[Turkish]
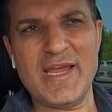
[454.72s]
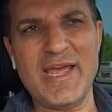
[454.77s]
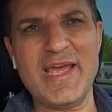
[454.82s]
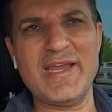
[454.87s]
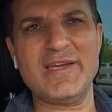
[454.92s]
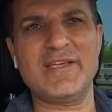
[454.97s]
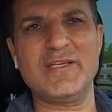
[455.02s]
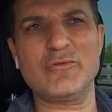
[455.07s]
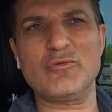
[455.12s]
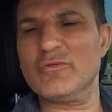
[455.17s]

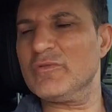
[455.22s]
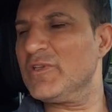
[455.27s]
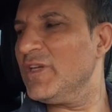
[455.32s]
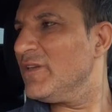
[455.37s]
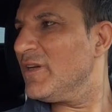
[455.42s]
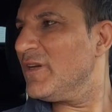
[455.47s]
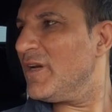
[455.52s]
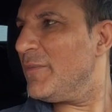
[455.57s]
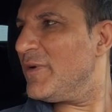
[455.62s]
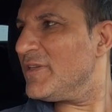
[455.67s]
herkes onu
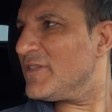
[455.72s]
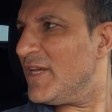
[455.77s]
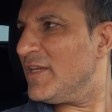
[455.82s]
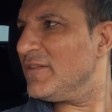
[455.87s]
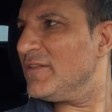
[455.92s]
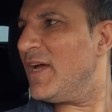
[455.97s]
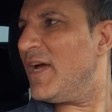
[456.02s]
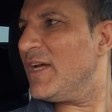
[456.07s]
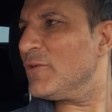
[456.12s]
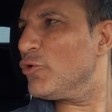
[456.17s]
tanır ama
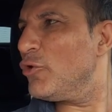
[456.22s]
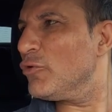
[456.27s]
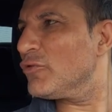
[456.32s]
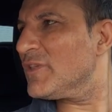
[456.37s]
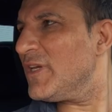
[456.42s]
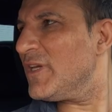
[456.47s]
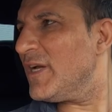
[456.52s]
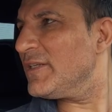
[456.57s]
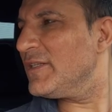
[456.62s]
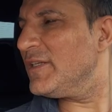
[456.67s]
sen daha çok
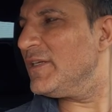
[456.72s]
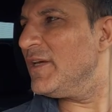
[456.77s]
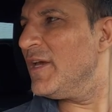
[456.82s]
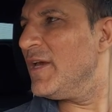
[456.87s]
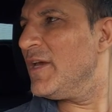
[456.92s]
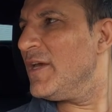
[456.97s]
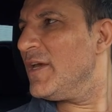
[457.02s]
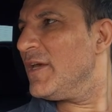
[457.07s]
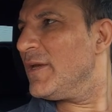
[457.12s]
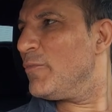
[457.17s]
sanki
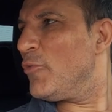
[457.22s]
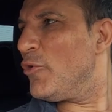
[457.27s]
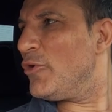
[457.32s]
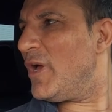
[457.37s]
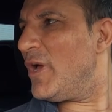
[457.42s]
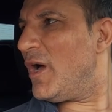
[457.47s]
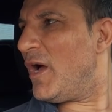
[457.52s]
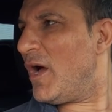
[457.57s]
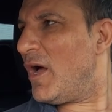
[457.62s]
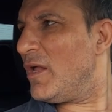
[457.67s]

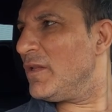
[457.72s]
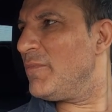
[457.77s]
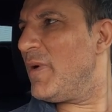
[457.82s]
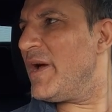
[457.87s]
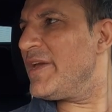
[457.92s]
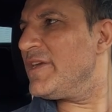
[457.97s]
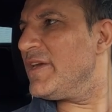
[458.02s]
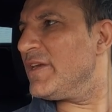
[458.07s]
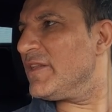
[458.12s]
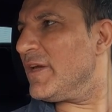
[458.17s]
böyle
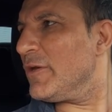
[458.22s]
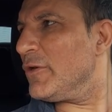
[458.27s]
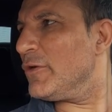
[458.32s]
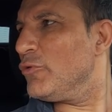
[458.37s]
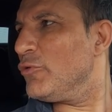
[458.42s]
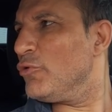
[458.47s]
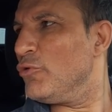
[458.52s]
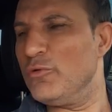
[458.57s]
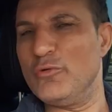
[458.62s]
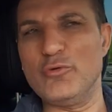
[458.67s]
Almanya'da
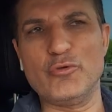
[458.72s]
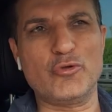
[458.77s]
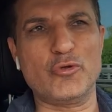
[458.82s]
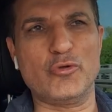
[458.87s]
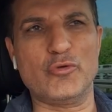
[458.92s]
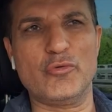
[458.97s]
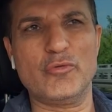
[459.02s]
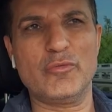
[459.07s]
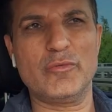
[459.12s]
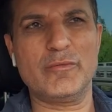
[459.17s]
ünlüsün.